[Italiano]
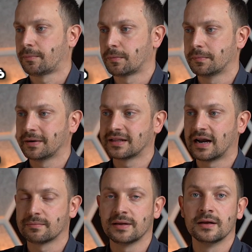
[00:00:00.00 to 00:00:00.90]
proprio per
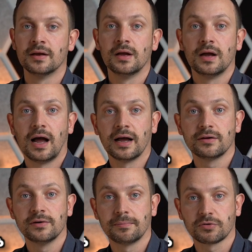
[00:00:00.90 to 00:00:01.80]
darmi
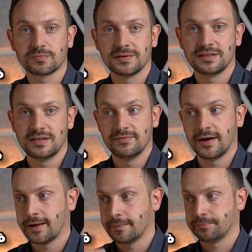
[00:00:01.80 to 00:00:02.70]
anche una
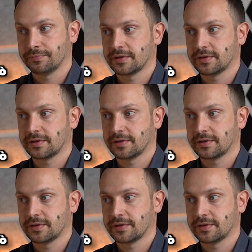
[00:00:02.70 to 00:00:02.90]
prospettiva mm,